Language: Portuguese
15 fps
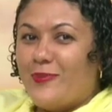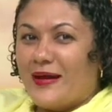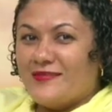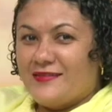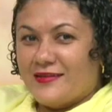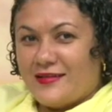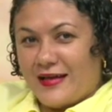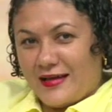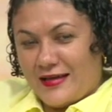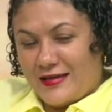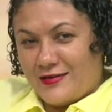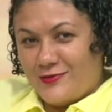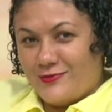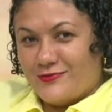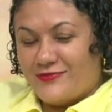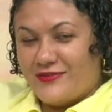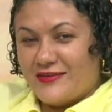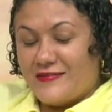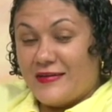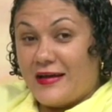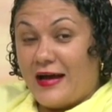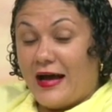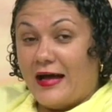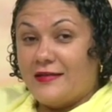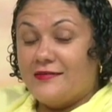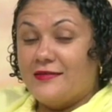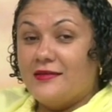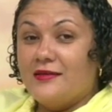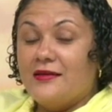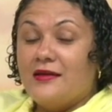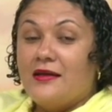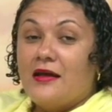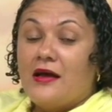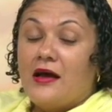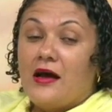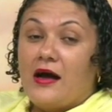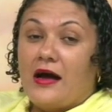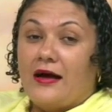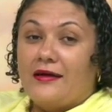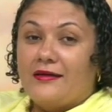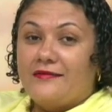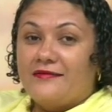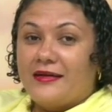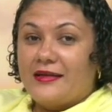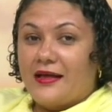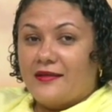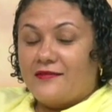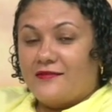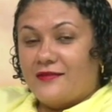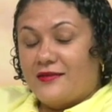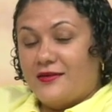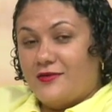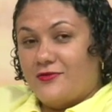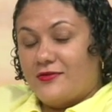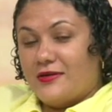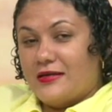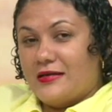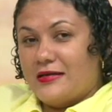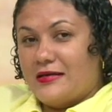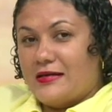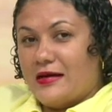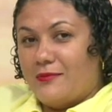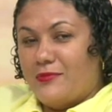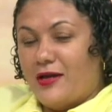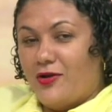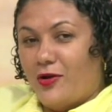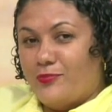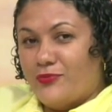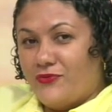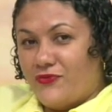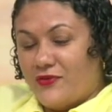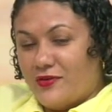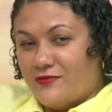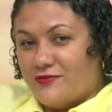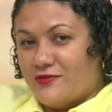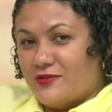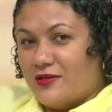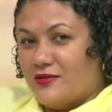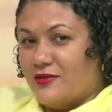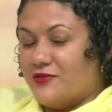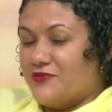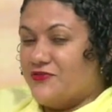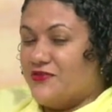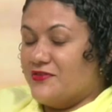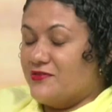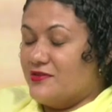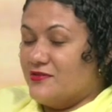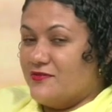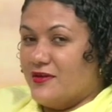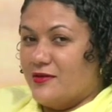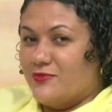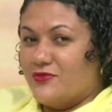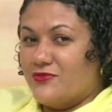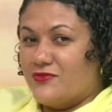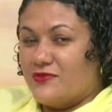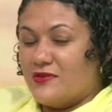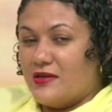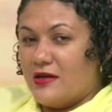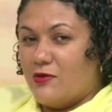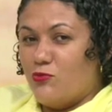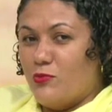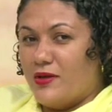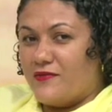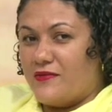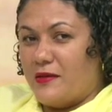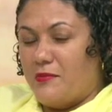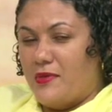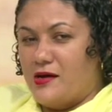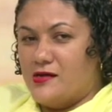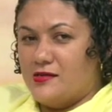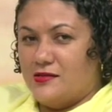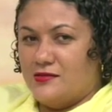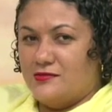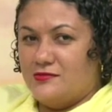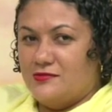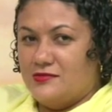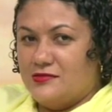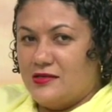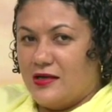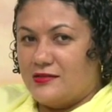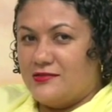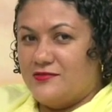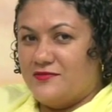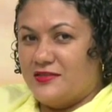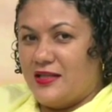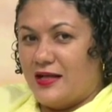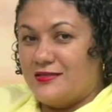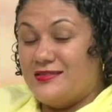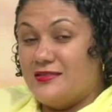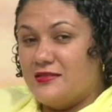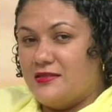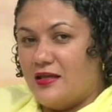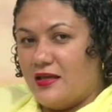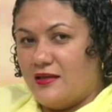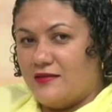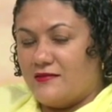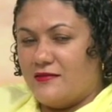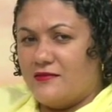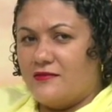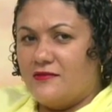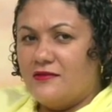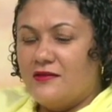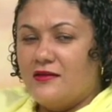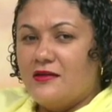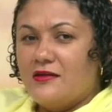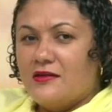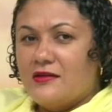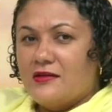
é um prazer estar aqui no Feito em Casa. A avaliação é a melhor possível, né? Nós tivemos é, uma semana de atividades intensas